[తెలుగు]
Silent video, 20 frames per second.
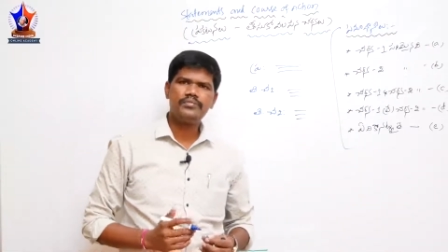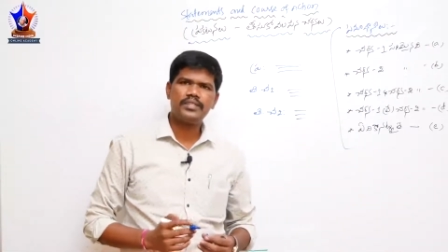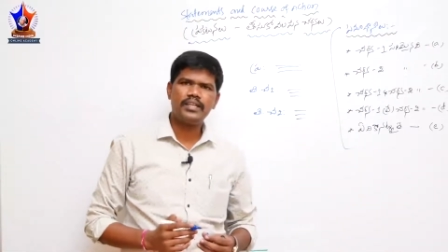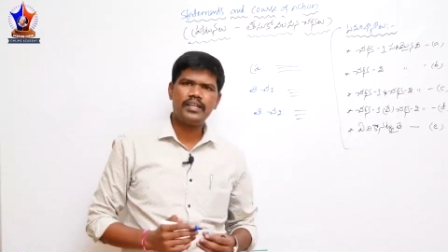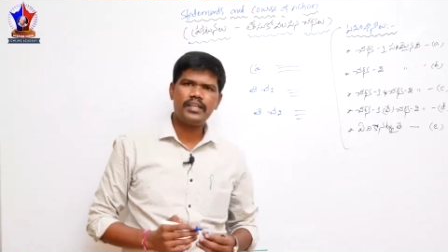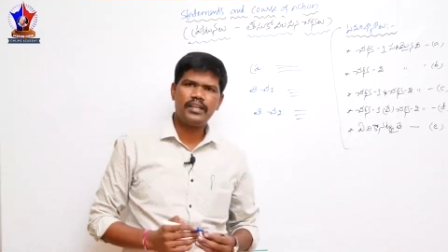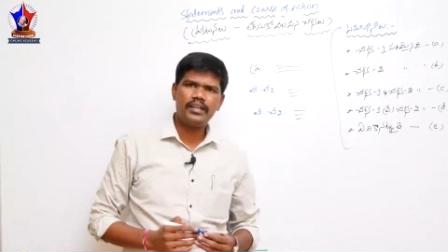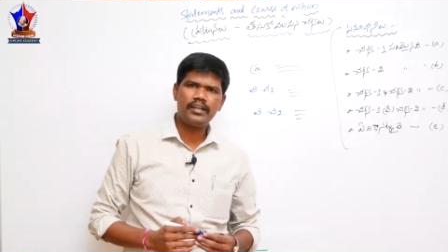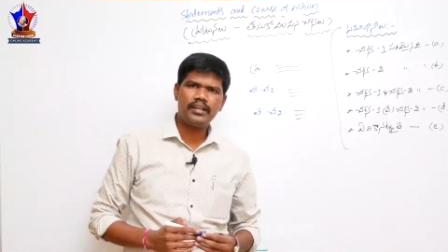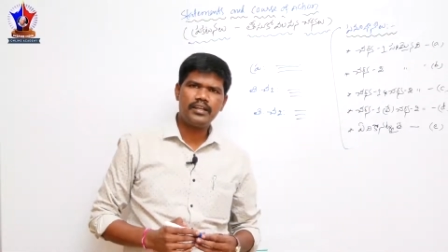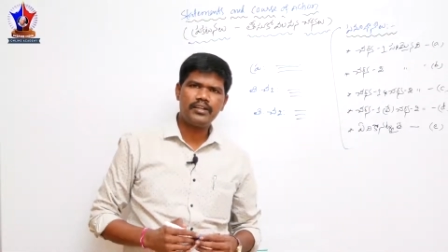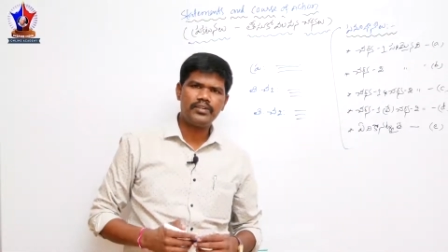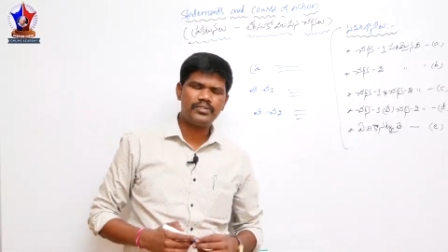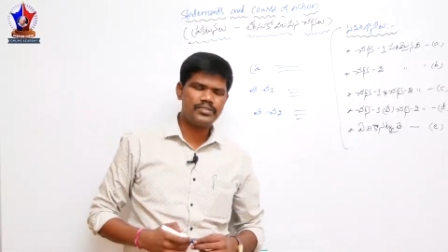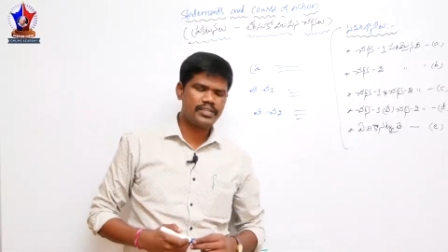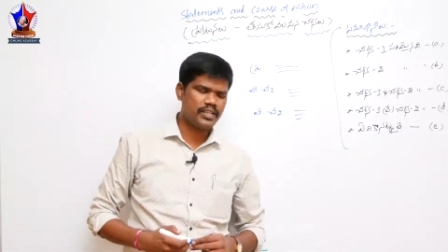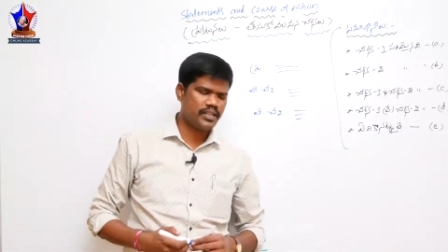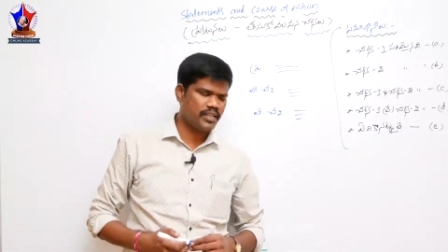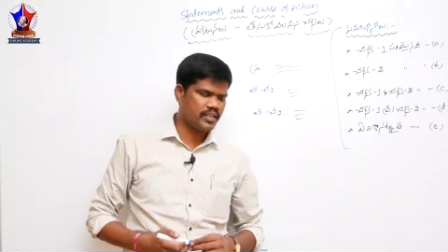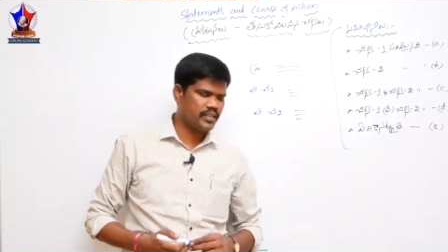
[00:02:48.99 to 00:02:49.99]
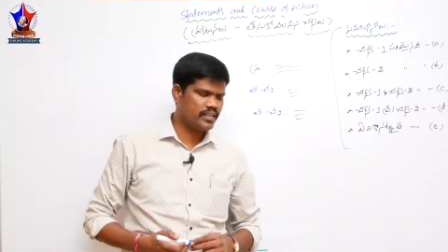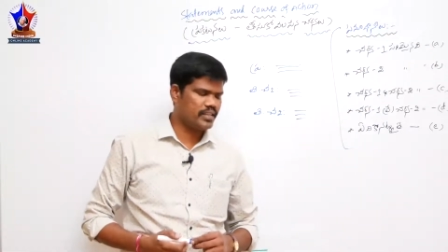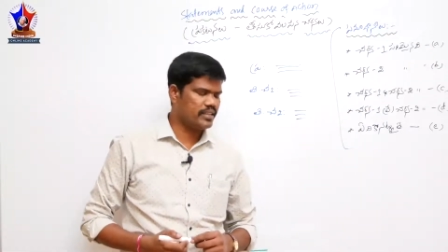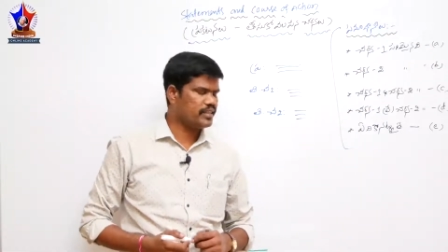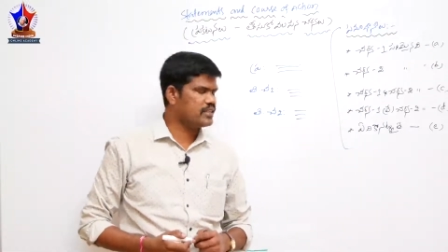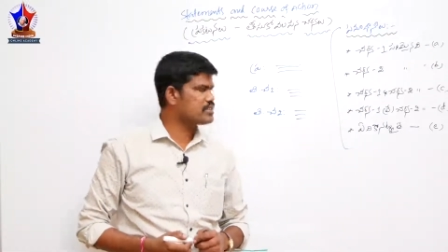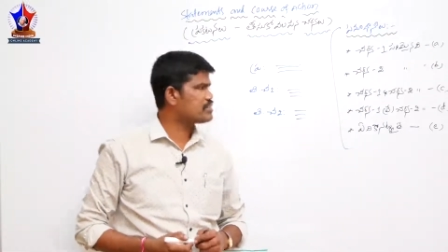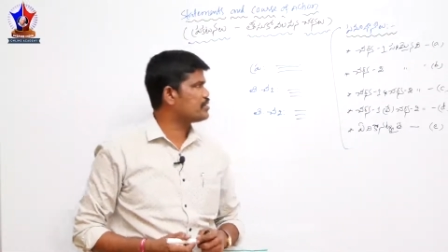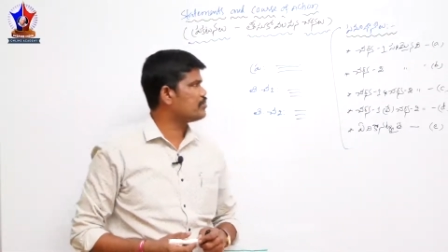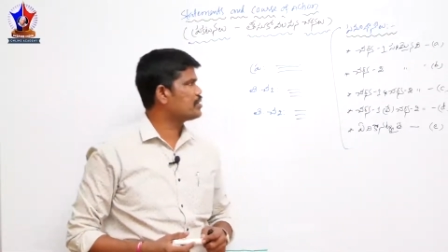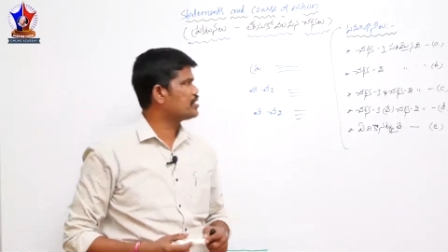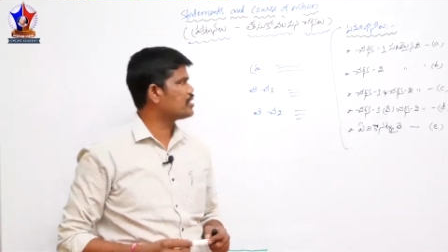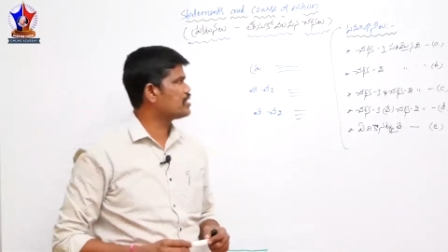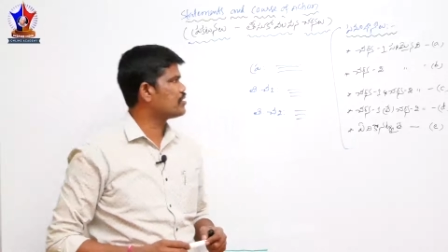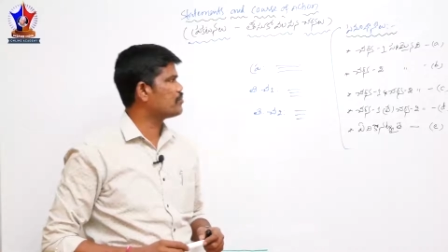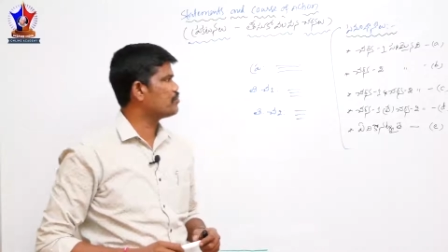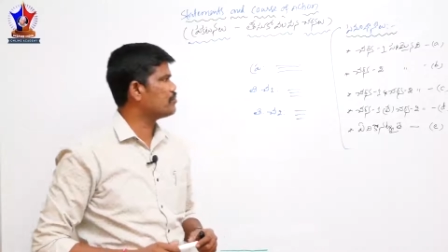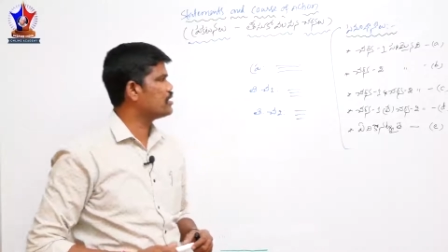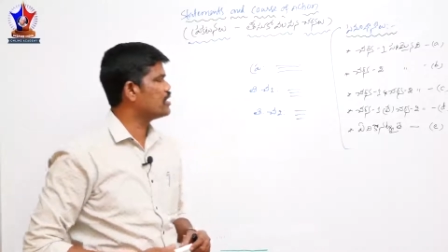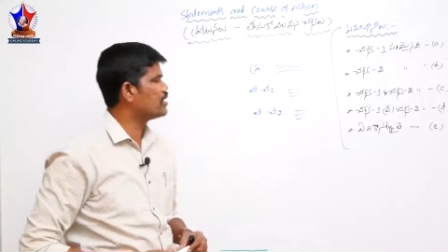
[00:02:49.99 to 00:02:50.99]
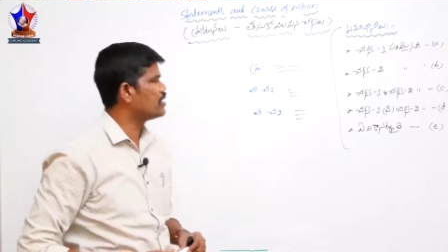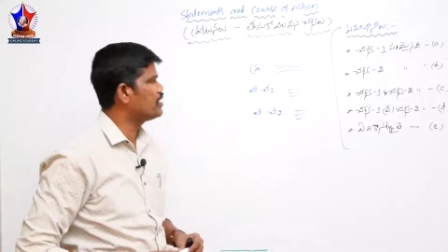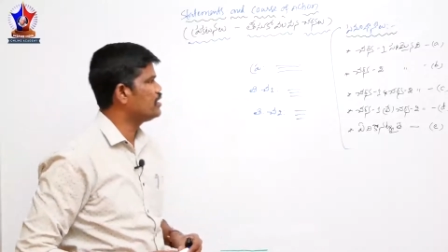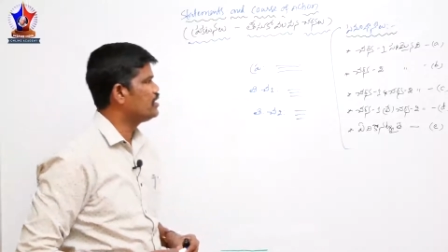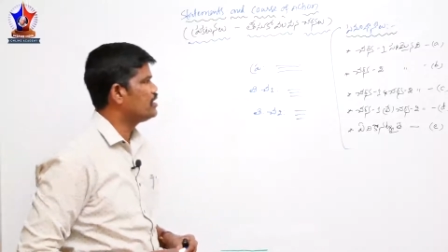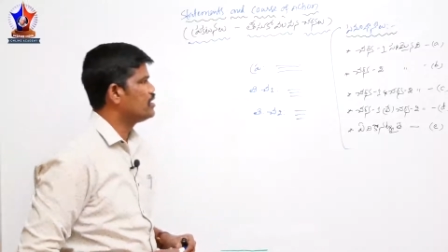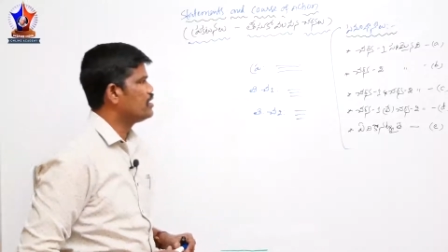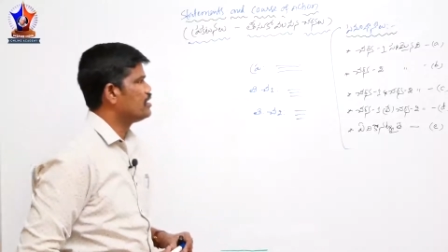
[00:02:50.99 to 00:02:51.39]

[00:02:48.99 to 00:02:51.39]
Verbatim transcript: చర్య రెండు సరి అనేది అయితే సమాధానం బి అని